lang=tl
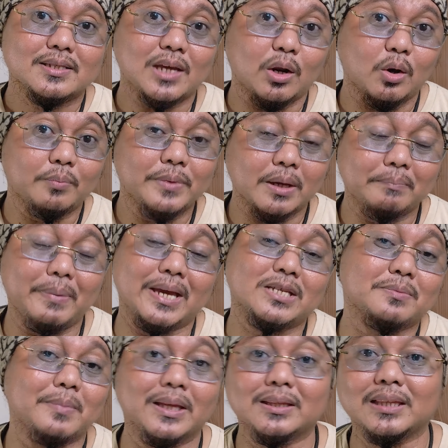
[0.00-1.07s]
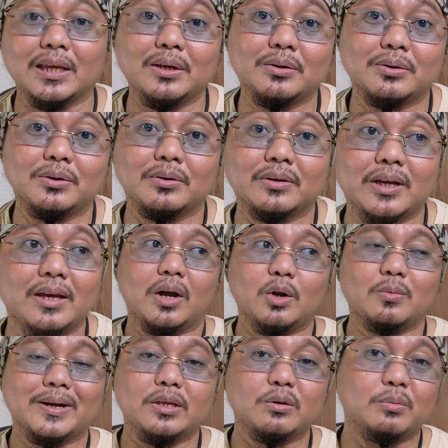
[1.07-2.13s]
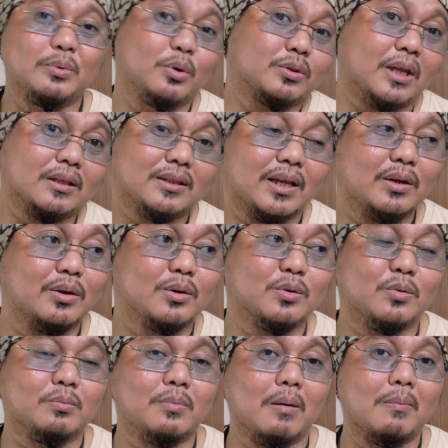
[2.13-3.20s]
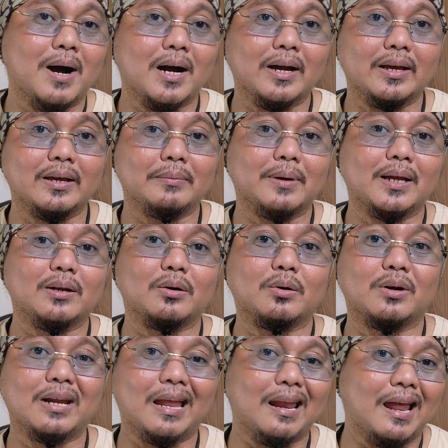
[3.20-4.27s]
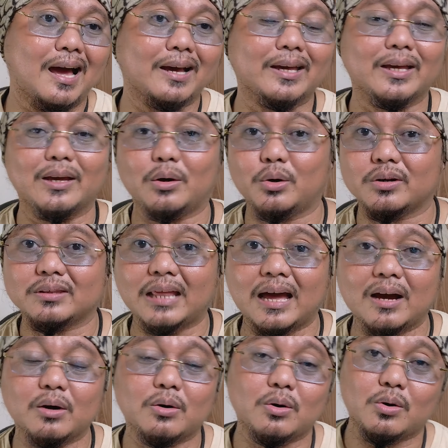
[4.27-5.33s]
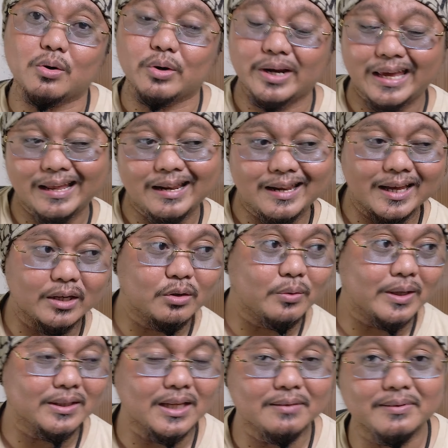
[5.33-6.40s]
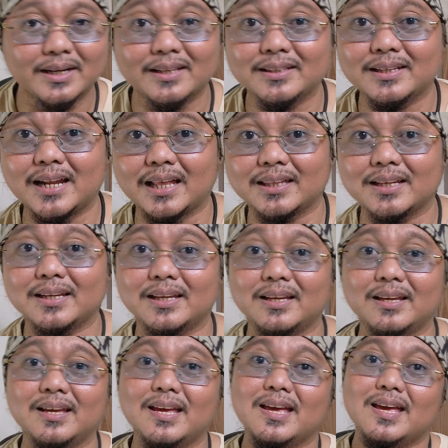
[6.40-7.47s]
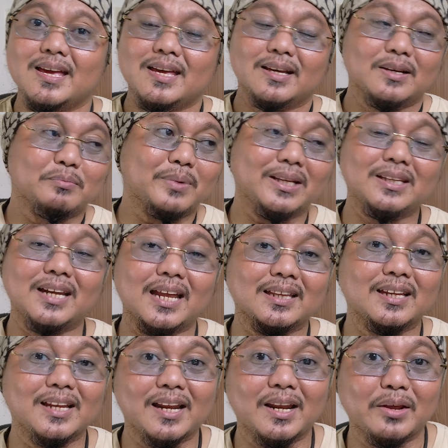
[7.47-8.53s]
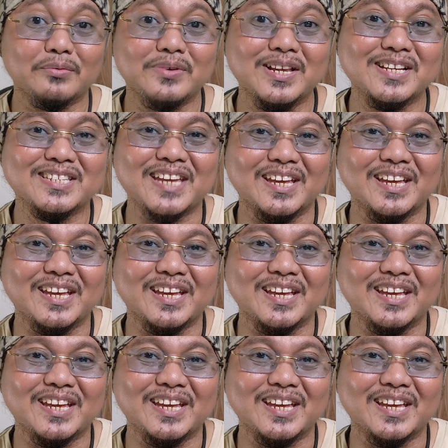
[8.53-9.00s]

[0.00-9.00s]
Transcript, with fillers: sa loob ng basement na yun. No? Kung ano man yung mutant na yun, kung babae man or lalaki or tao or alien or whatever, hindi natin i may hindi natin i-review